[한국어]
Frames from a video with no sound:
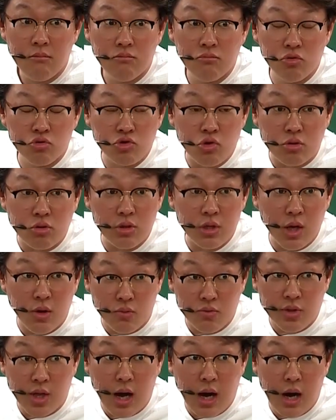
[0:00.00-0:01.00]
무조건
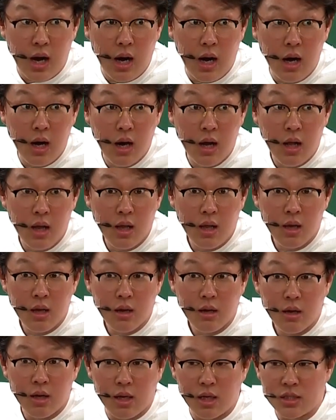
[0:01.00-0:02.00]
해온다.
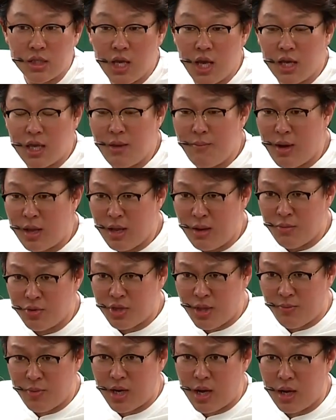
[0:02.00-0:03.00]
그러니까 세 개만 하면
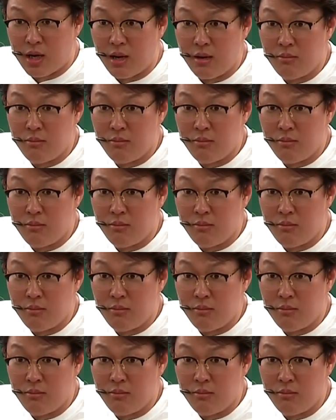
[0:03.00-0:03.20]
됩니까?